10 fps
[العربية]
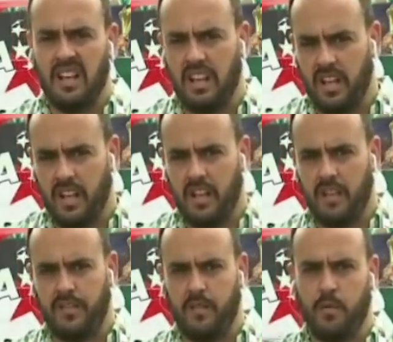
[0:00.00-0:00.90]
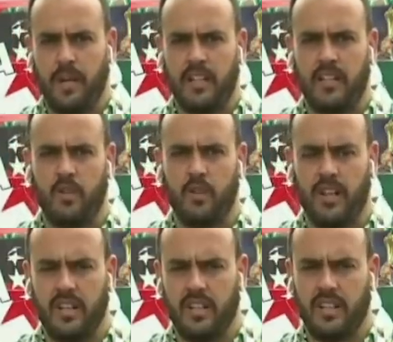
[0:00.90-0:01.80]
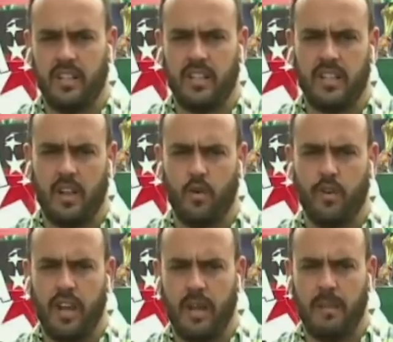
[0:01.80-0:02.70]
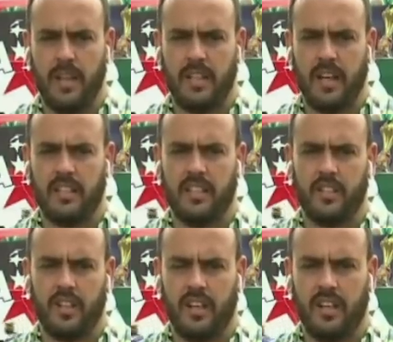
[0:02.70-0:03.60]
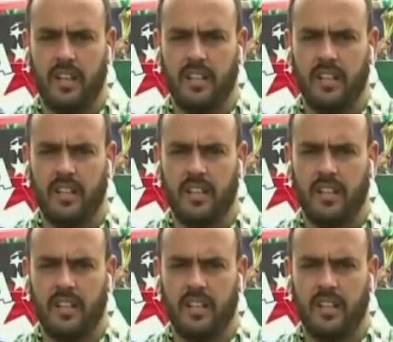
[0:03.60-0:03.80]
آه، في المباراه الاولى لسيدي ستكون بعد غد ان شاء الله